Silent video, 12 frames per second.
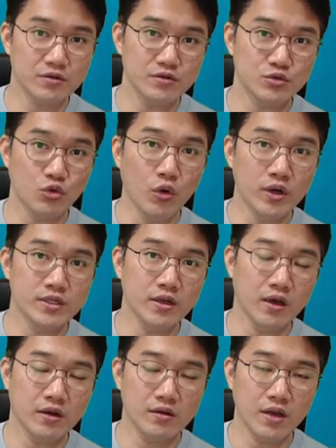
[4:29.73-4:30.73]
그
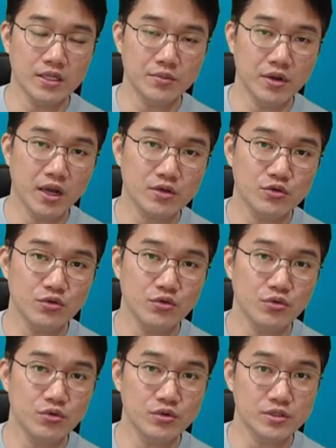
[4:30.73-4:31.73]
동아리나 아니면
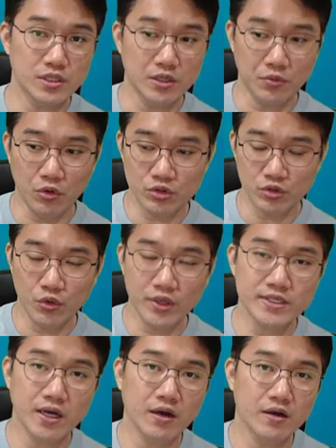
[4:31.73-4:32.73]
학교 이제 뭐 어떤
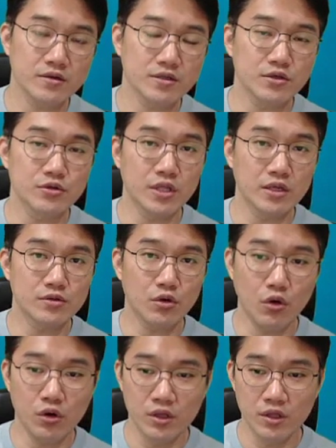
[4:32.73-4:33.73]
회사 그런
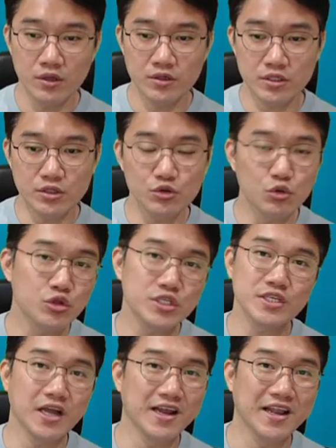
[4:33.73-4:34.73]
데서 이걸
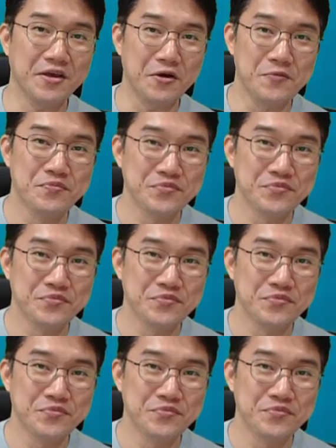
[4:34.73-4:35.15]
놓지를 않아요